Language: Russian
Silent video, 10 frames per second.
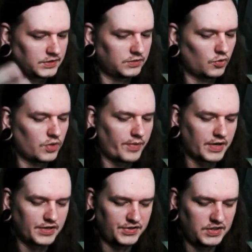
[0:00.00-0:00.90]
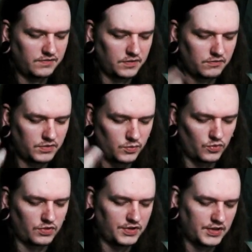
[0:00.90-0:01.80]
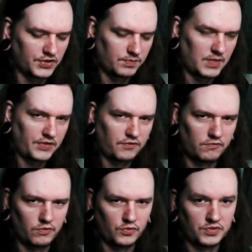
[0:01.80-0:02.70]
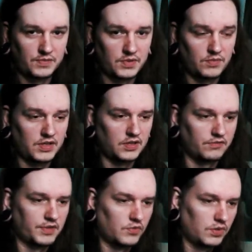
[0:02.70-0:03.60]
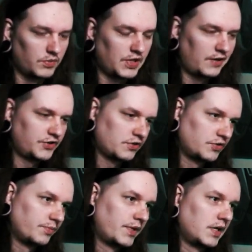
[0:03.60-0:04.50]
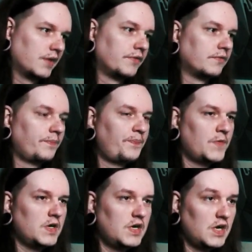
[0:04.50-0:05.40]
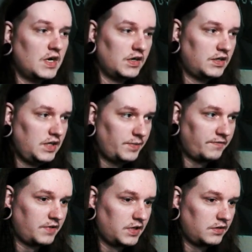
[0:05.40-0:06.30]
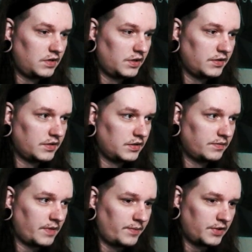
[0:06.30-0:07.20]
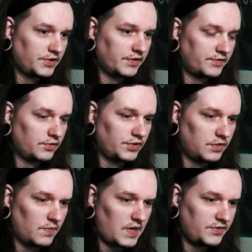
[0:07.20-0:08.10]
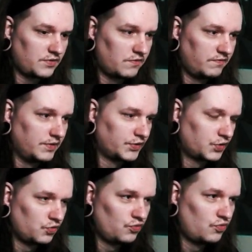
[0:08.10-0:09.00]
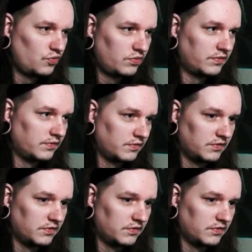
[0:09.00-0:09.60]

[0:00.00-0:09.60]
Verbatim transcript: немного прогрессивного, немного даже матового, но тем не менее вот именно метальчик очень приятного. Клип офигительный, опять же, на всю эту тематику, в лесу, э,